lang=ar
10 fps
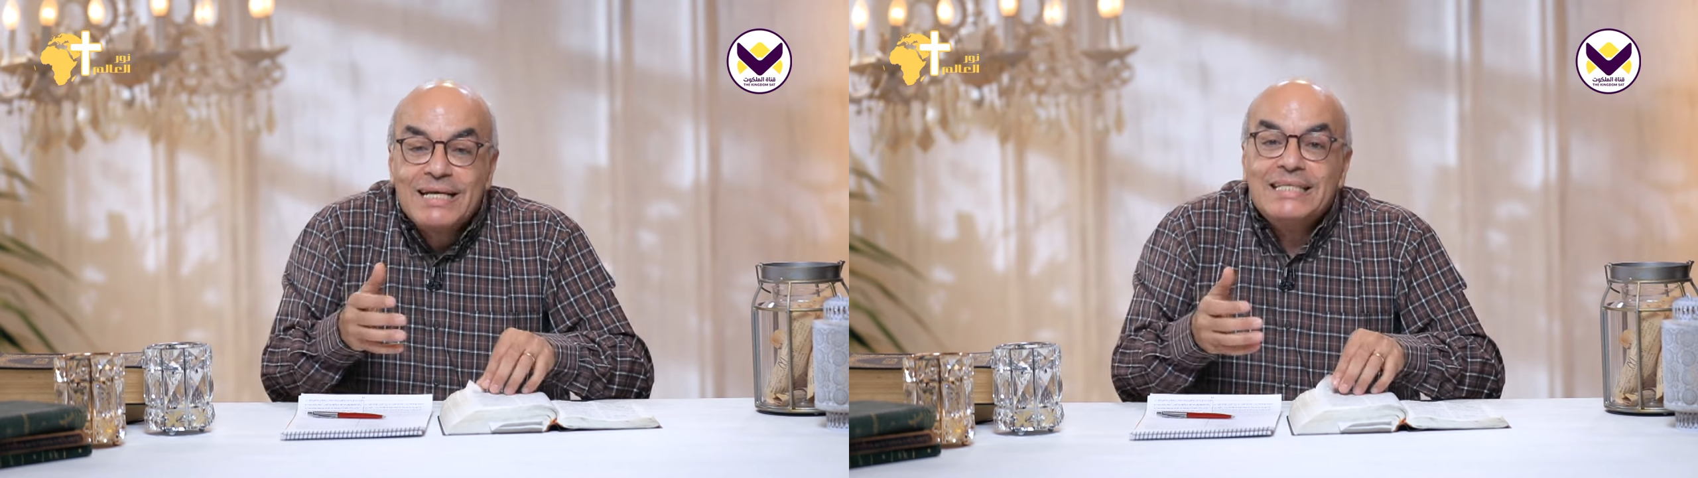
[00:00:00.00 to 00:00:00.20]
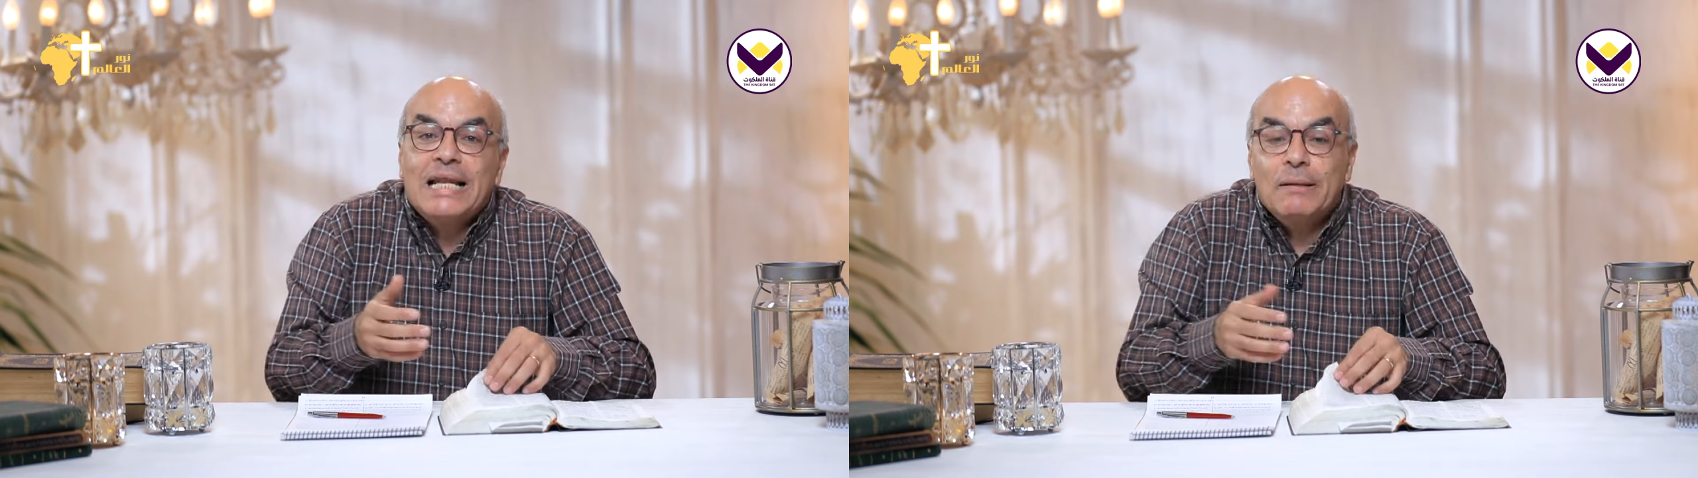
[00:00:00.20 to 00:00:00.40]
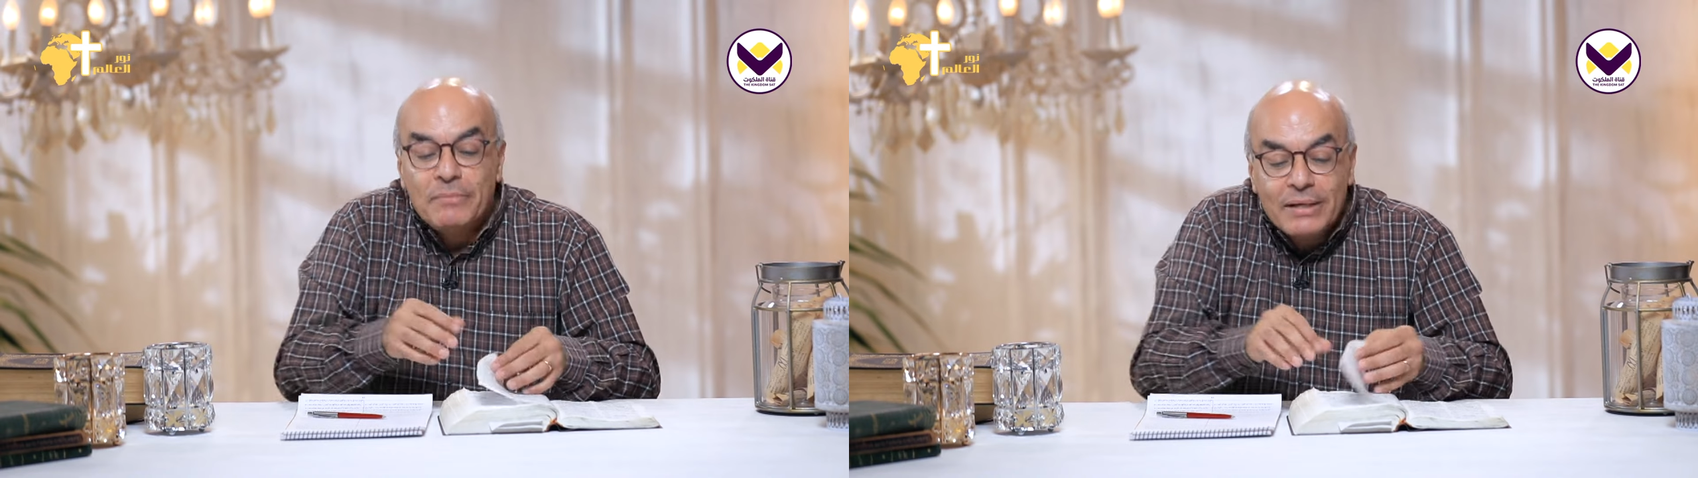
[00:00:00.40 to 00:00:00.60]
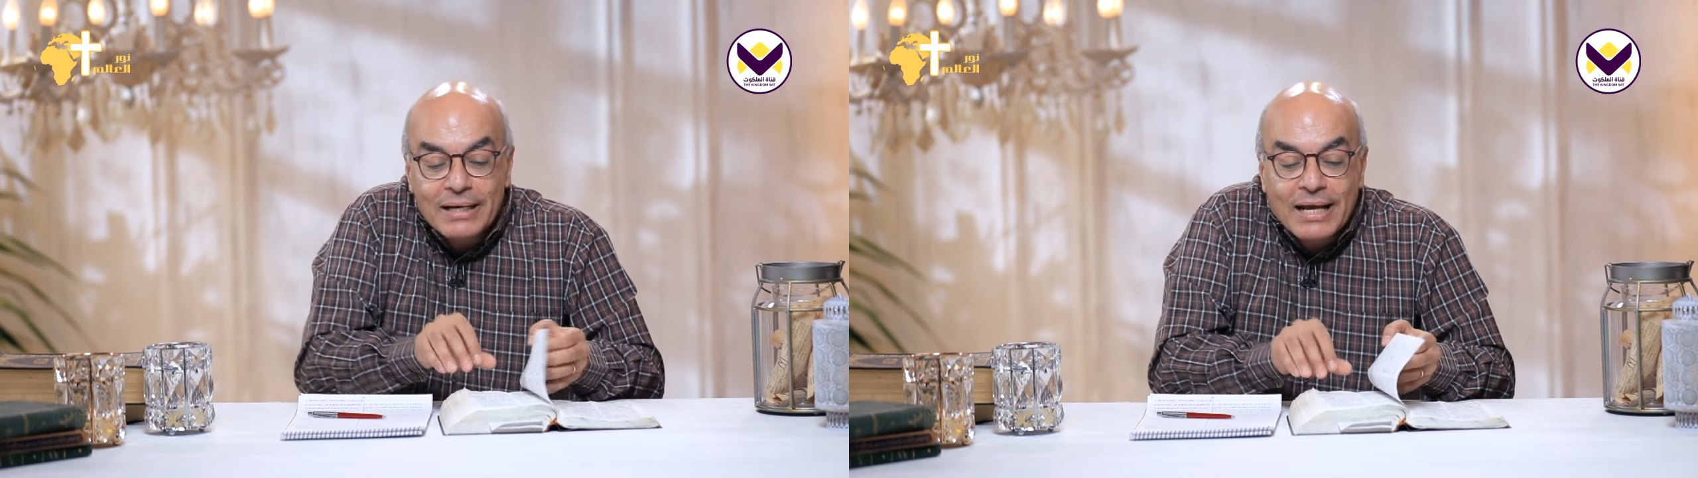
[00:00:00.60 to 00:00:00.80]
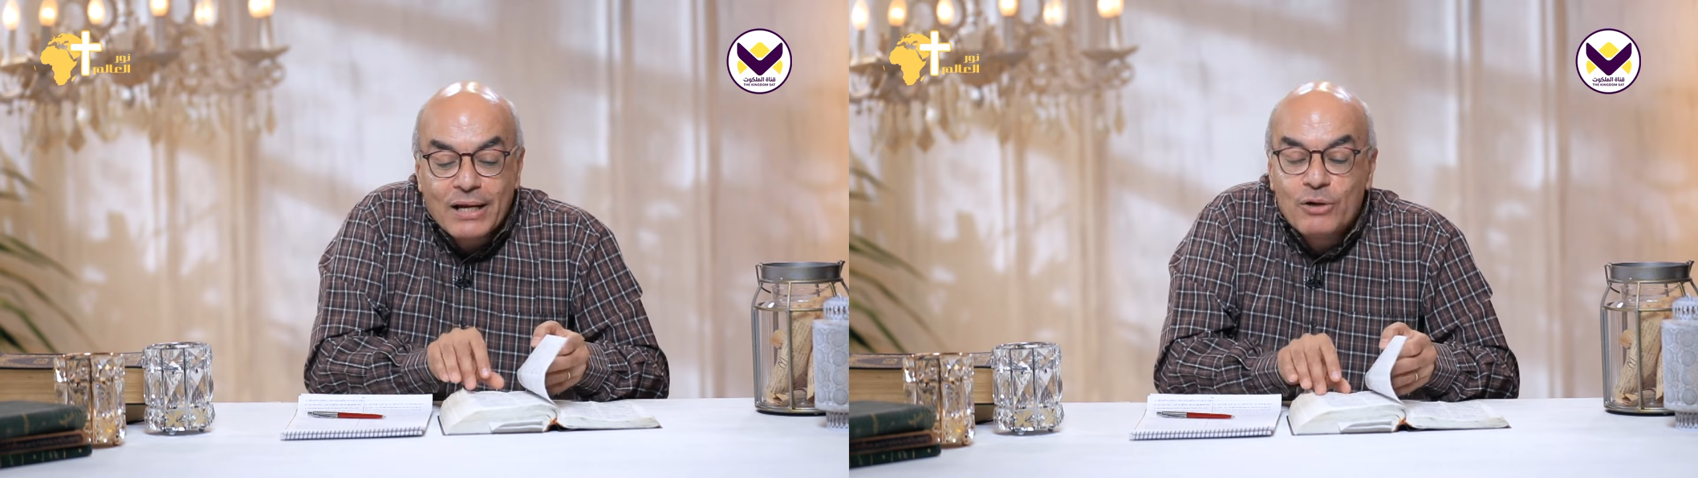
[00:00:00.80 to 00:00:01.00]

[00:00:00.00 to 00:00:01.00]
كده لما نرجع